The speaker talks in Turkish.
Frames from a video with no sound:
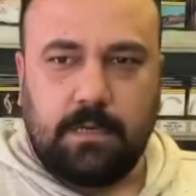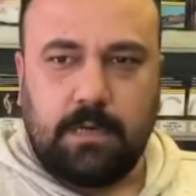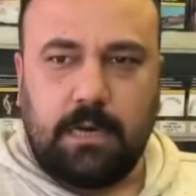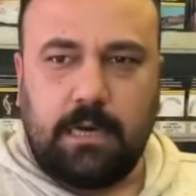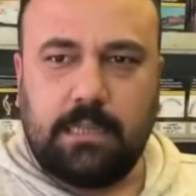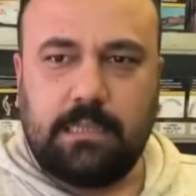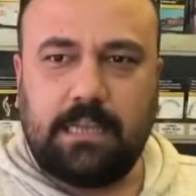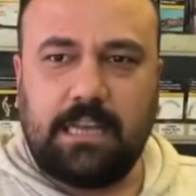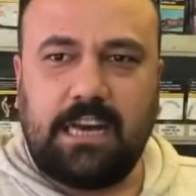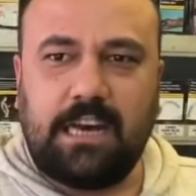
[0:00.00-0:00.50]

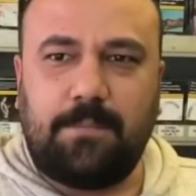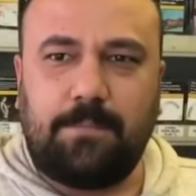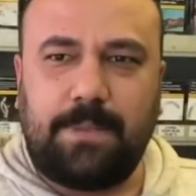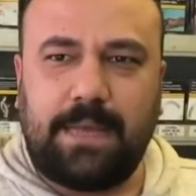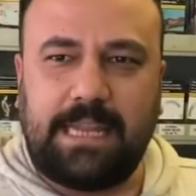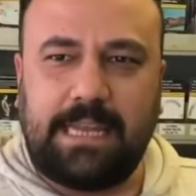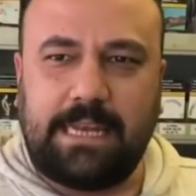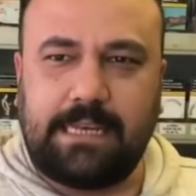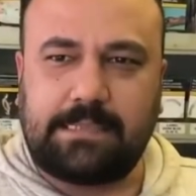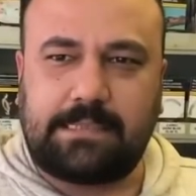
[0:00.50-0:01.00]
Allah'ın
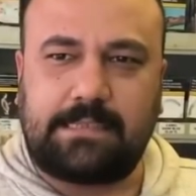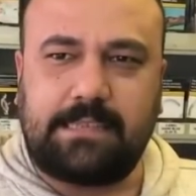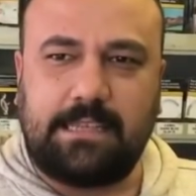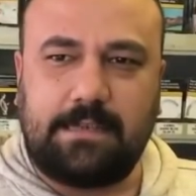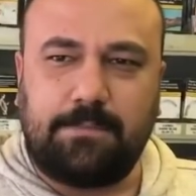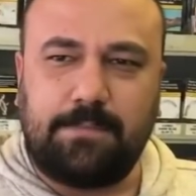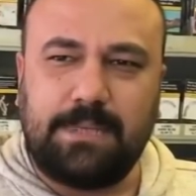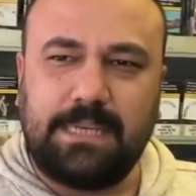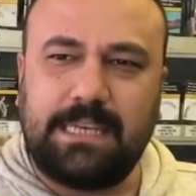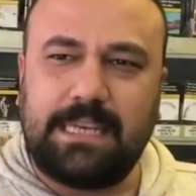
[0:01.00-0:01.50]

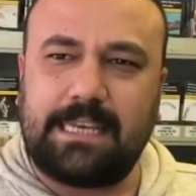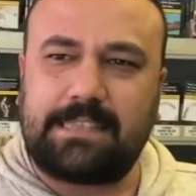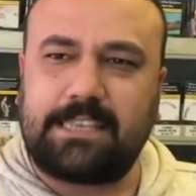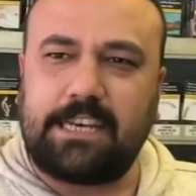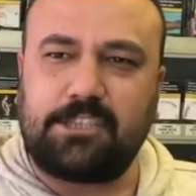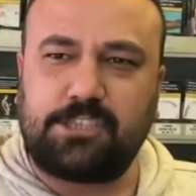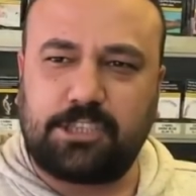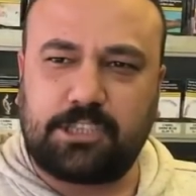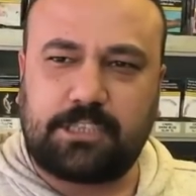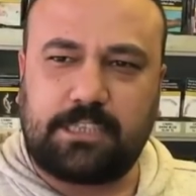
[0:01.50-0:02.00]
belası. Millet
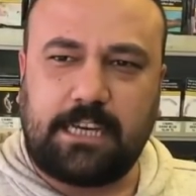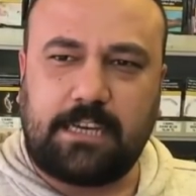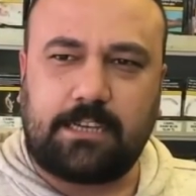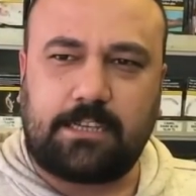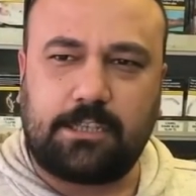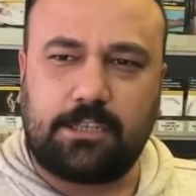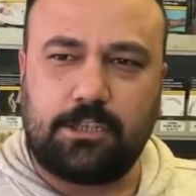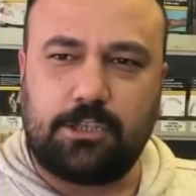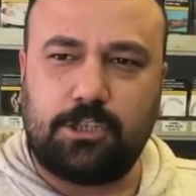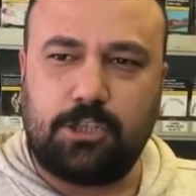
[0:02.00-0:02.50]
aşıktan
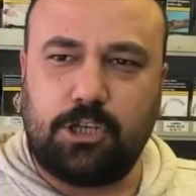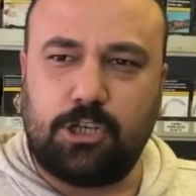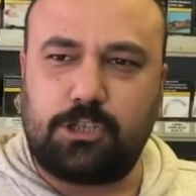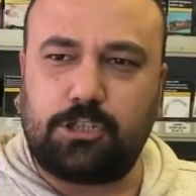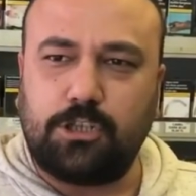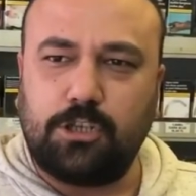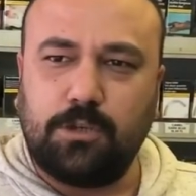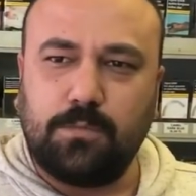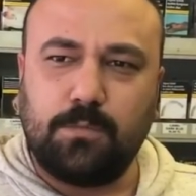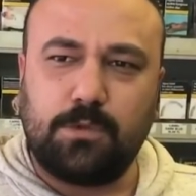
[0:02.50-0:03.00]
kırılıyor.
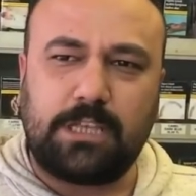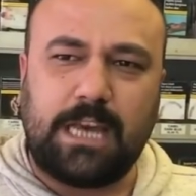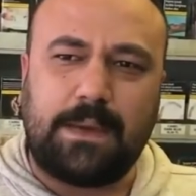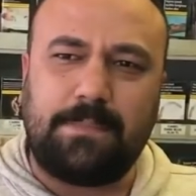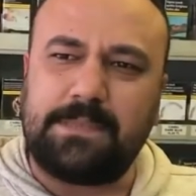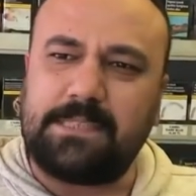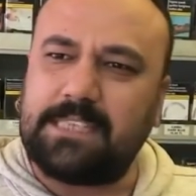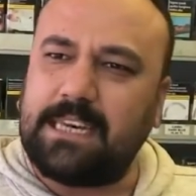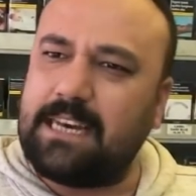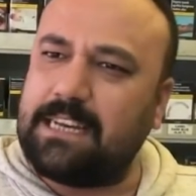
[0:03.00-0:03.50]
Bu da
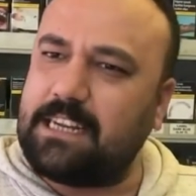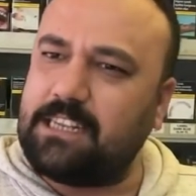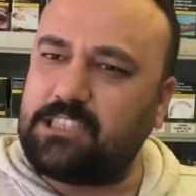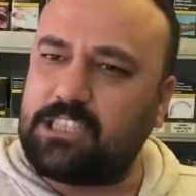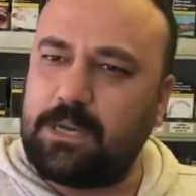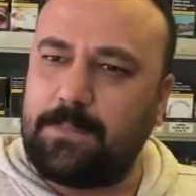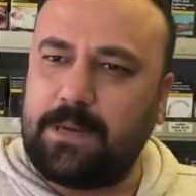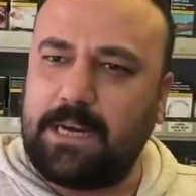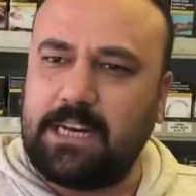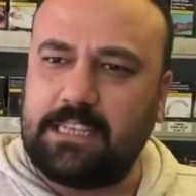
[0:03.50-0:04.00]
bizi
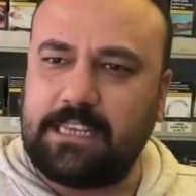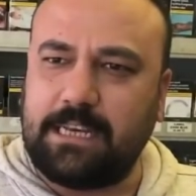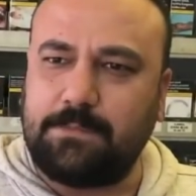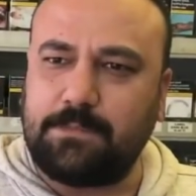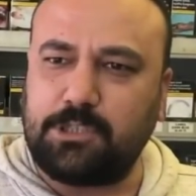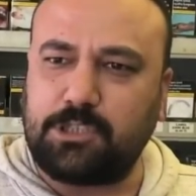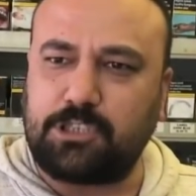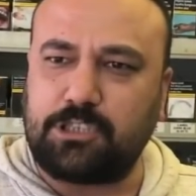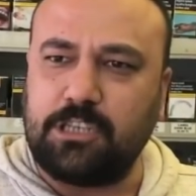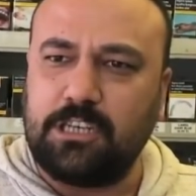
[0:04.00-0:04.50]
araca
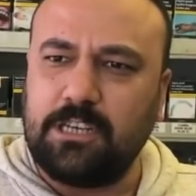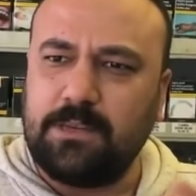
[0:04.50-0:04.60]
bağlamış.